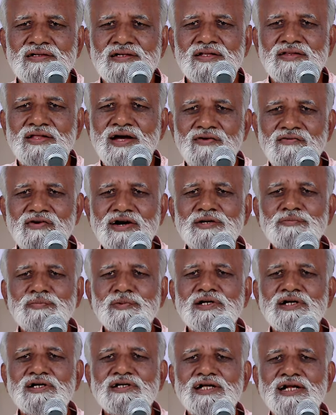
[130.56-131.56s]
அதை அவாய்ட்
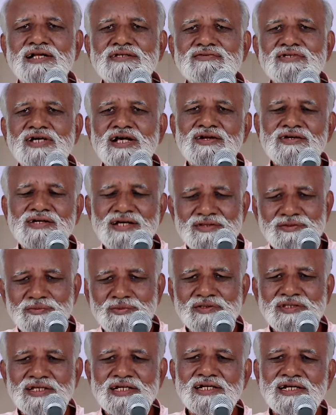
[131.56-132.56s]
பண்ணணும்னு நினச்சாலும் அதை
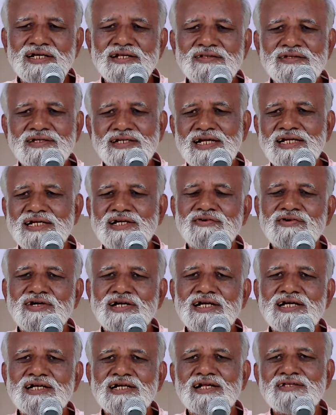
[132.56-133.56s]
பற்றியே நினைக்க
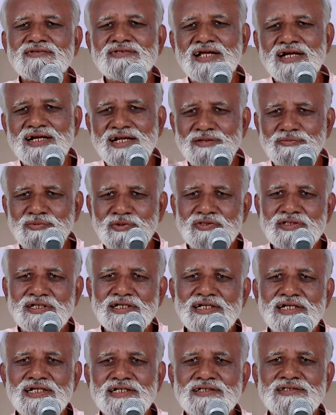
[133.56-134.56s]
வேண்டாம்னு நினச்சாலும் நினைப்பு
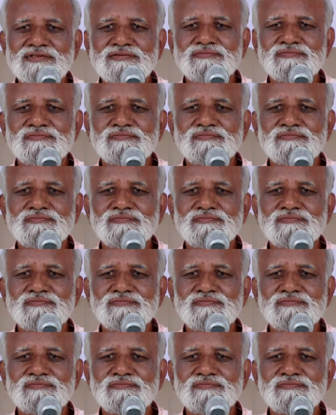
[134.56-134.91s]
வந்துக்கிட்டே இருக்குது